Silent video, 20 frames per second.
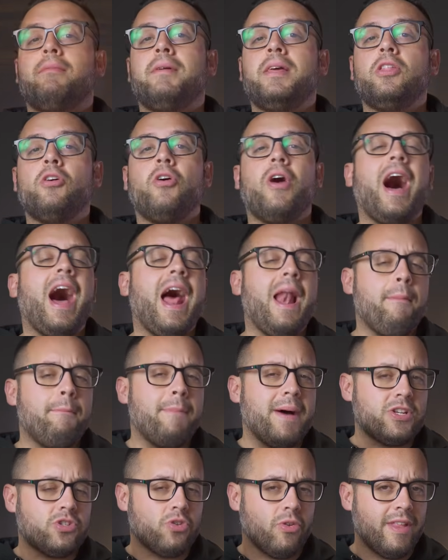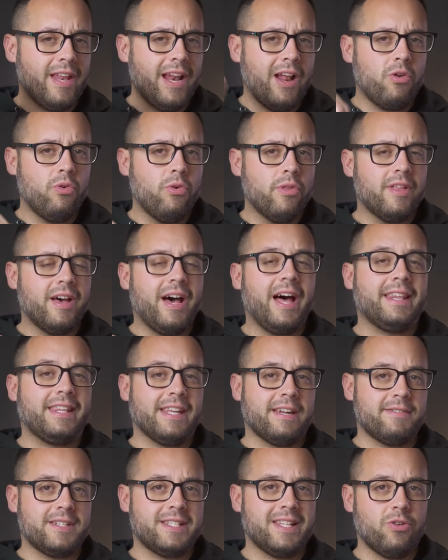debido al paso de la luz a
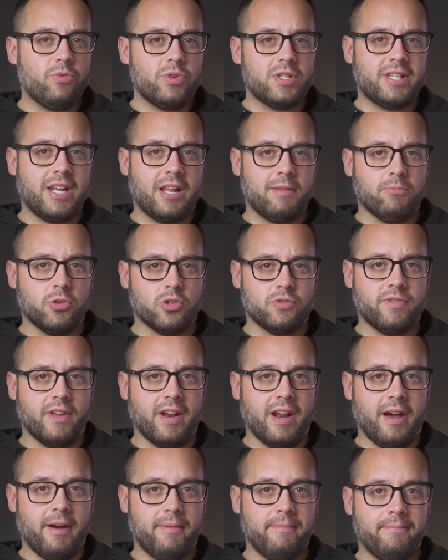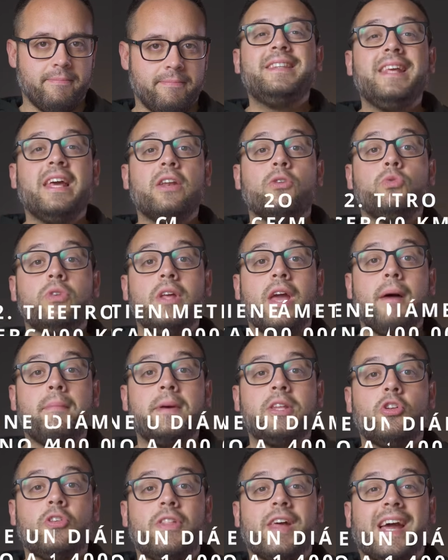través de nuestra atmósfera. Tiene un
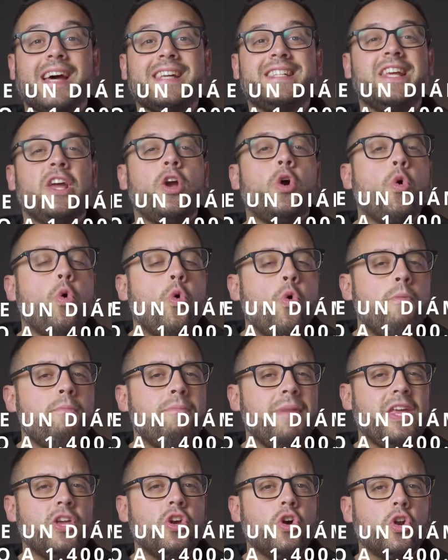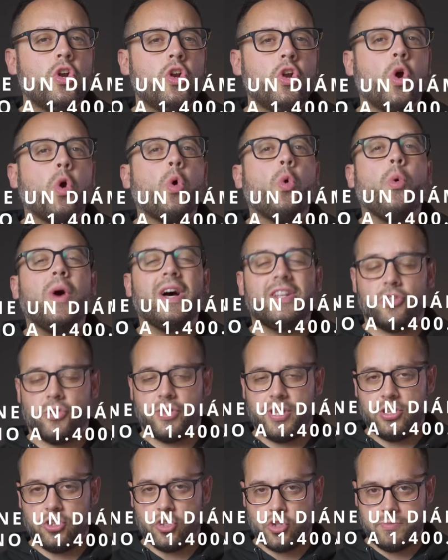diámetro de casi
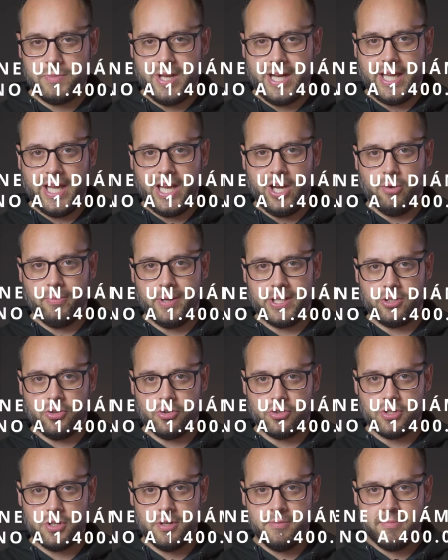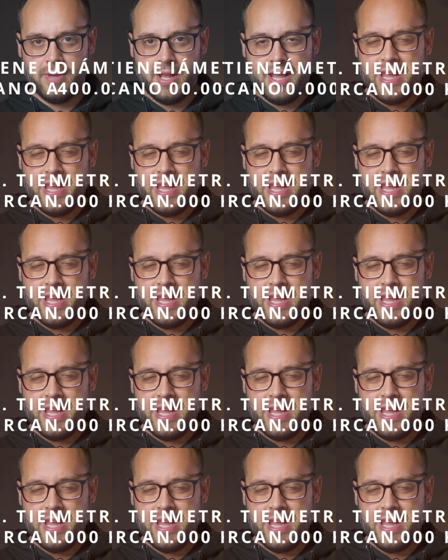1.400.000 kilómetros,